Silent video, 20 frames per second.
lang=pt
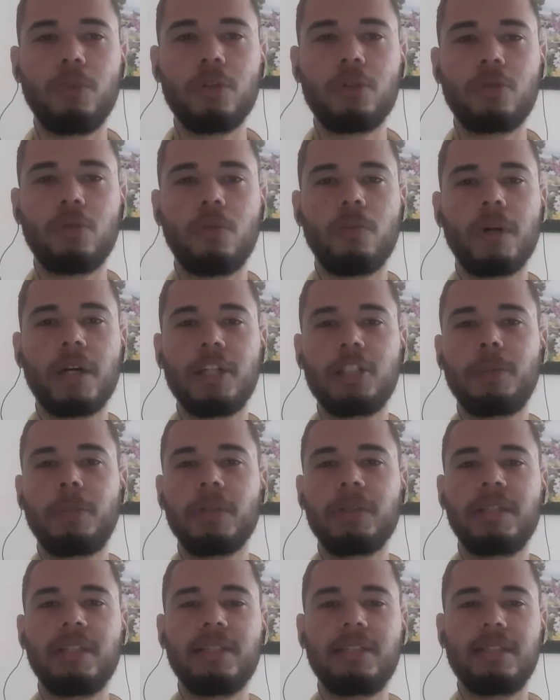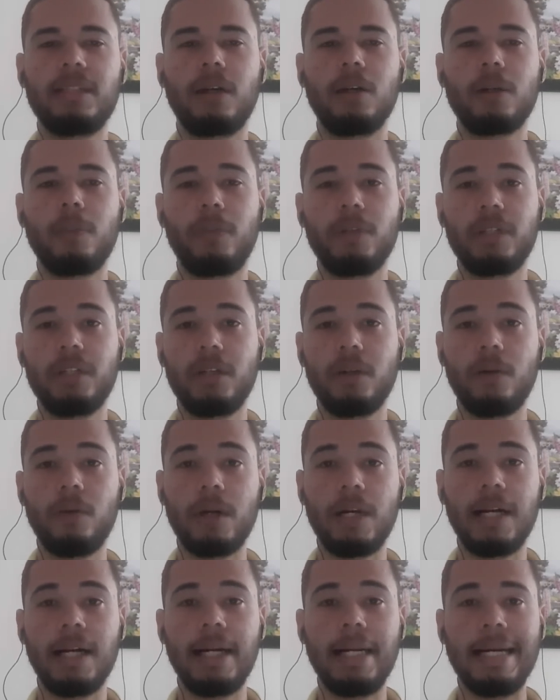com um grande potencial que poderiam
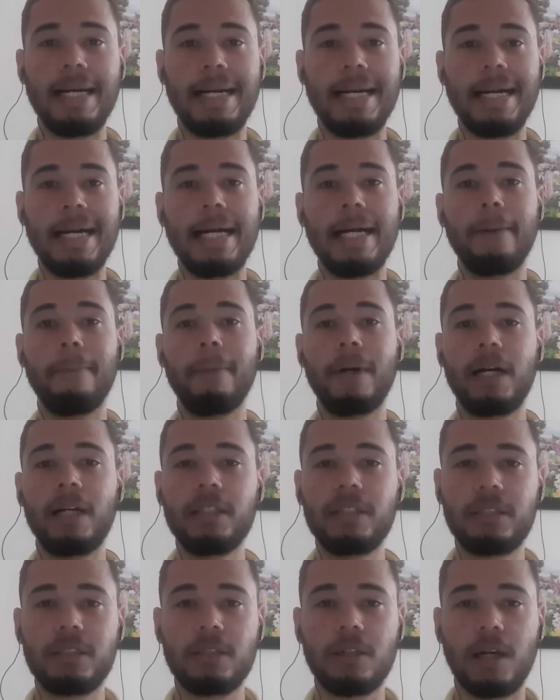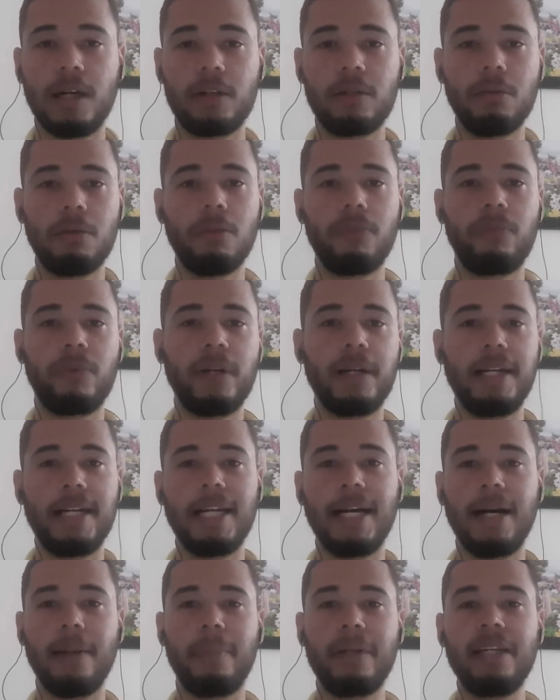agregar mais, aquilo que eu falei,
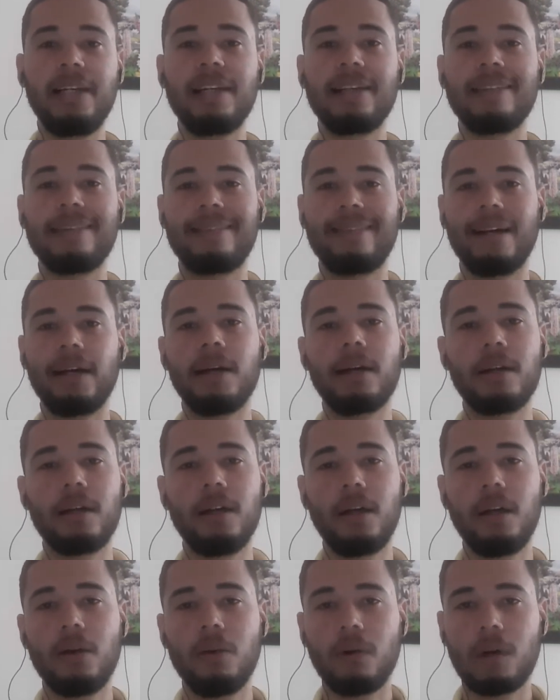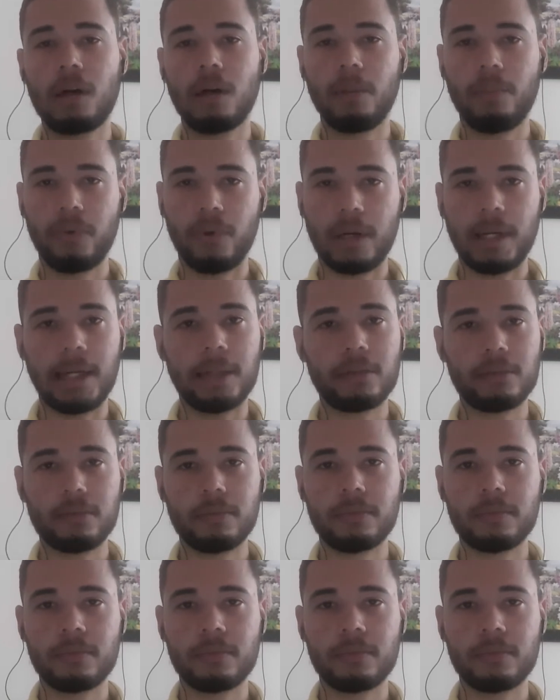abrilhantar o campeonato,